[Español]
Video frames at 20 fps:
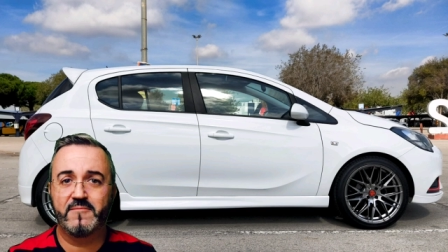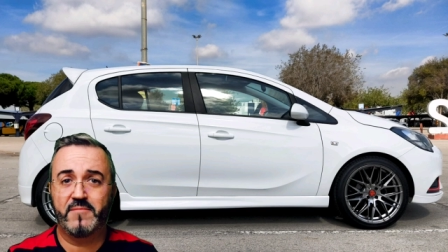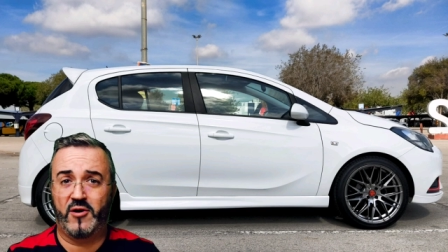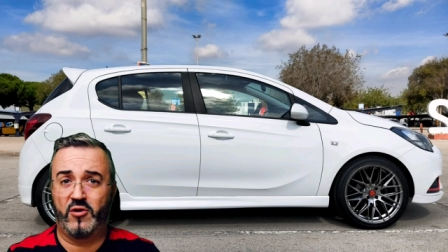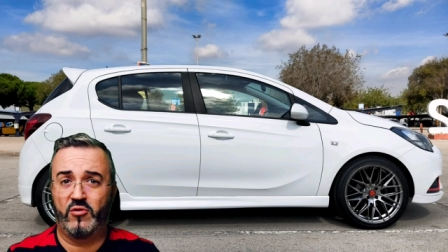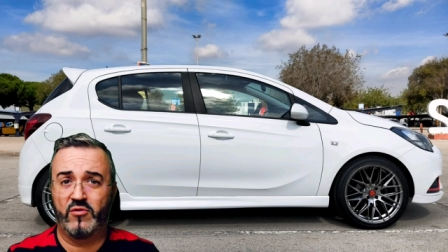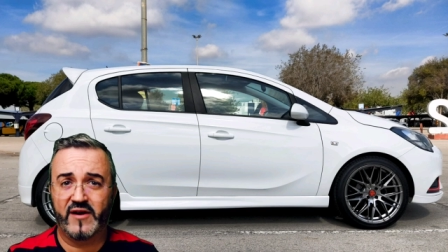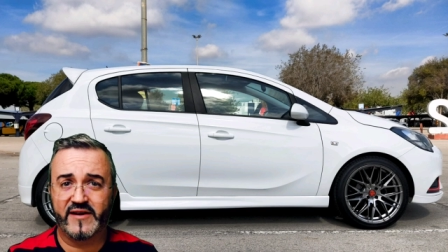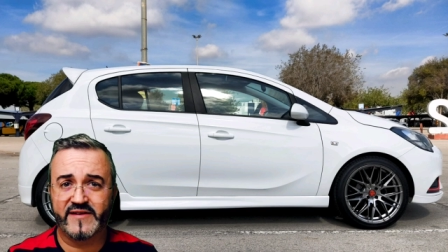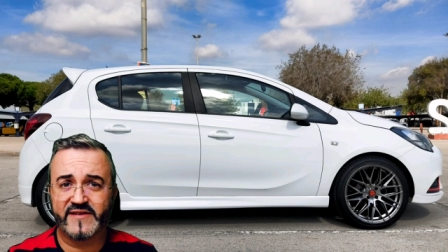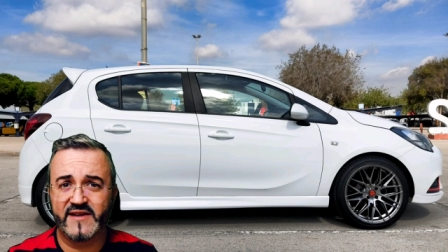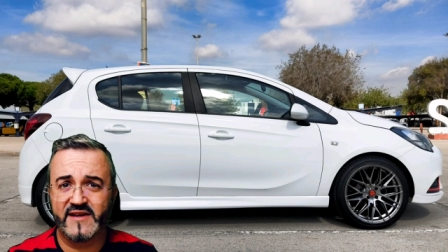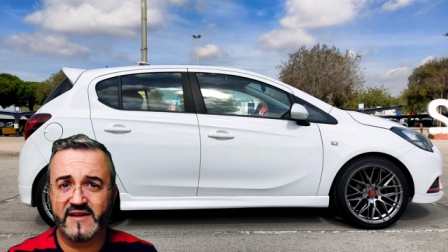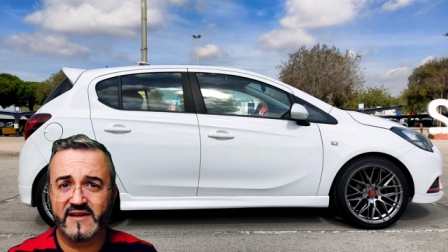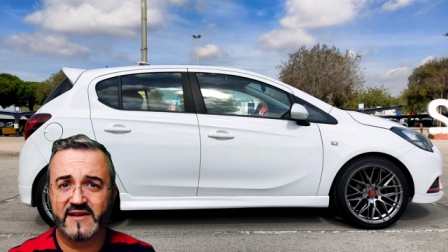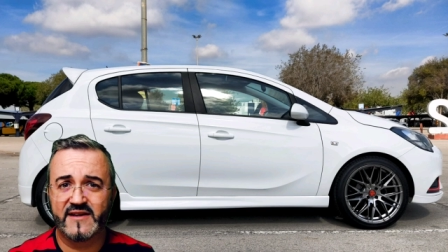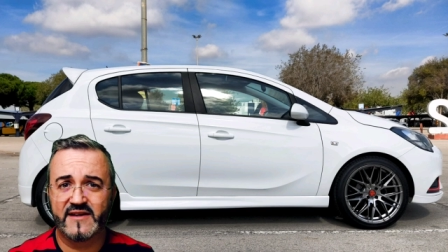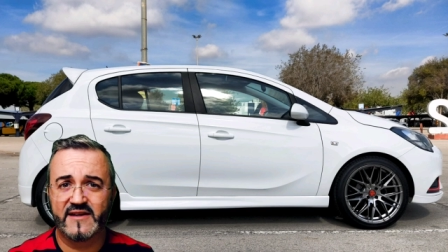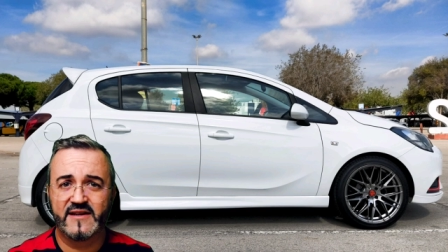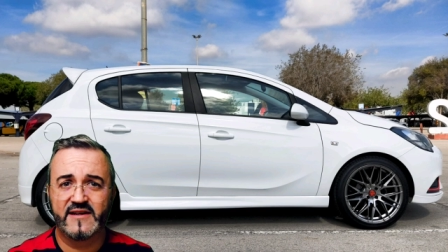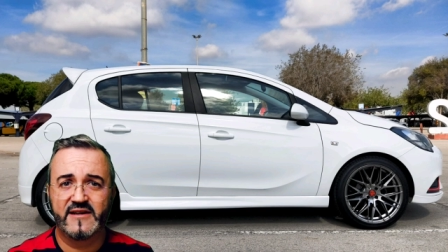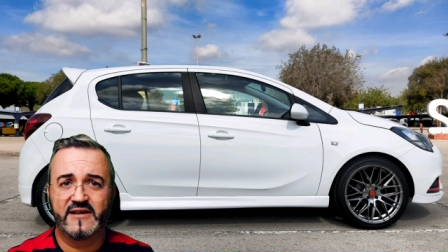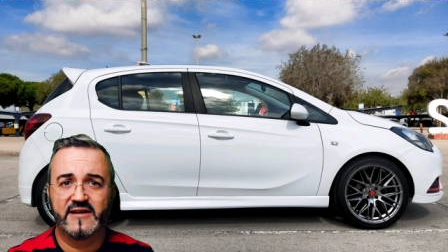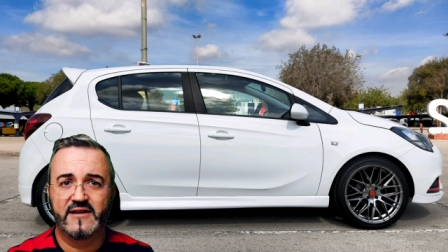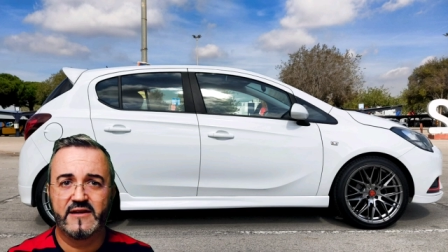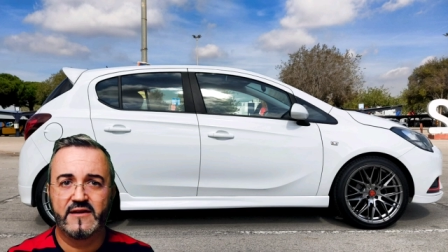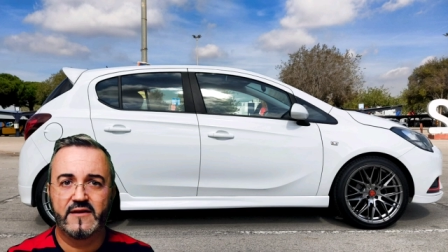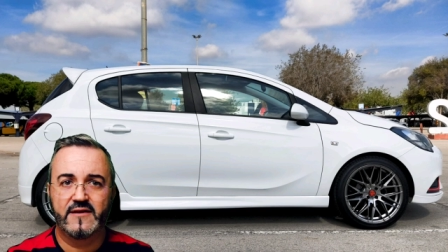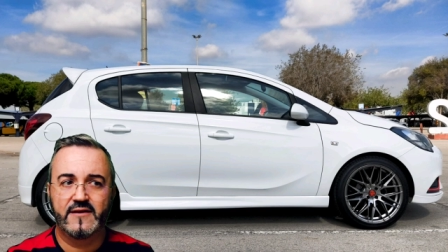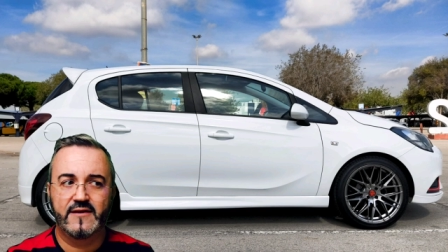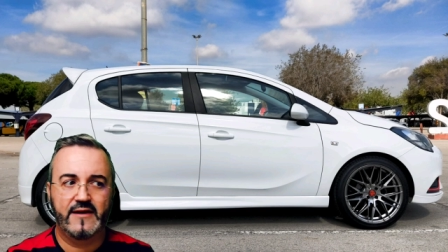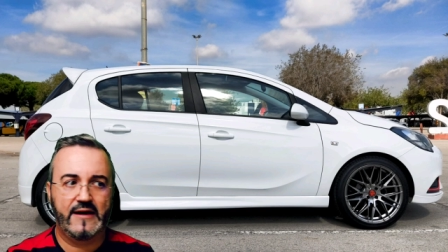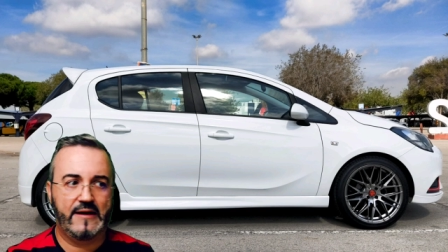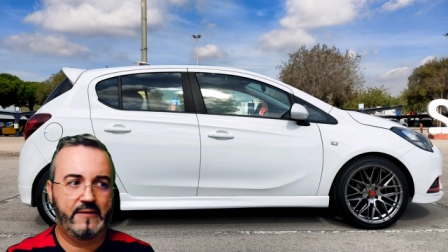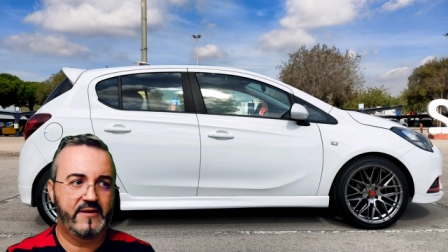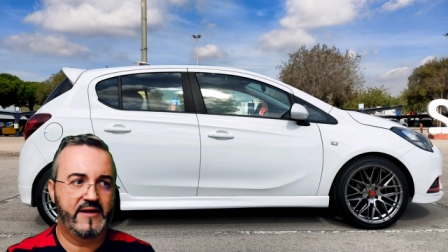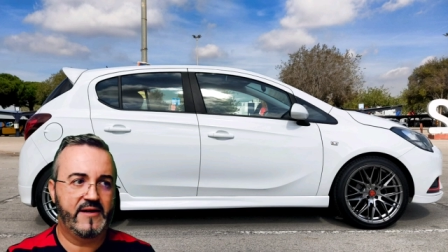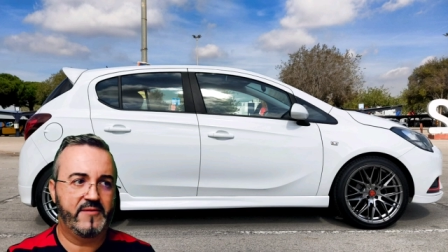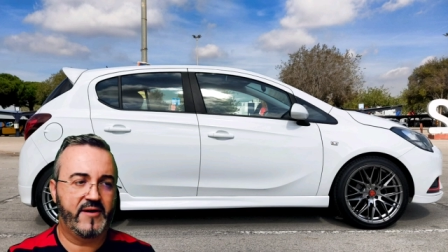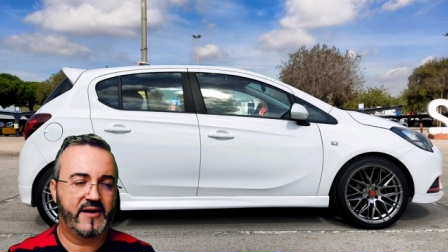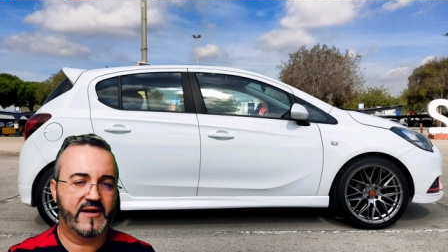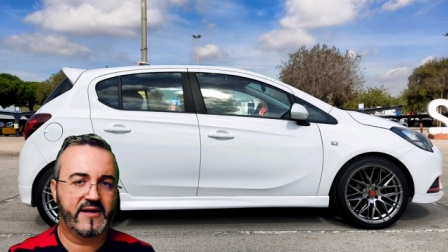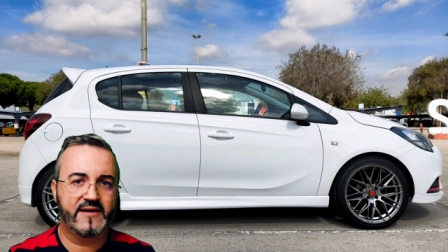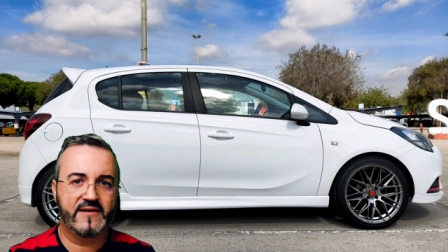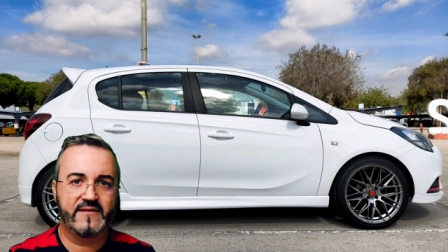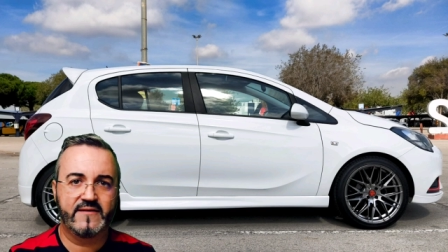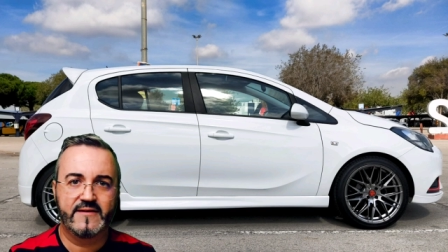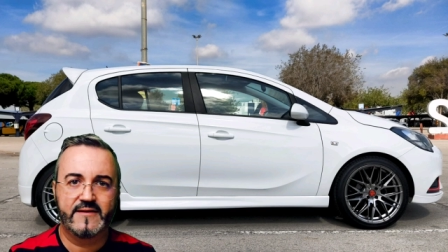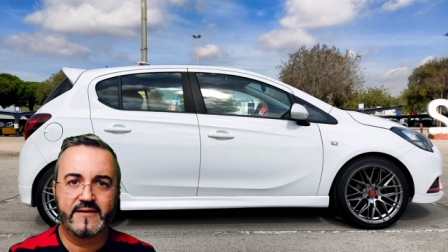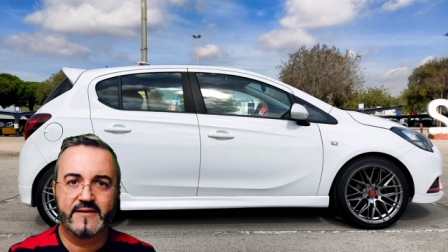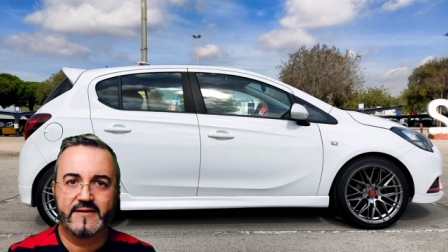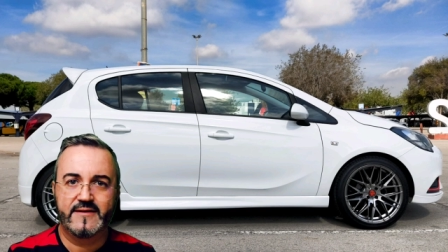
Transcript: pero aún así habría margen.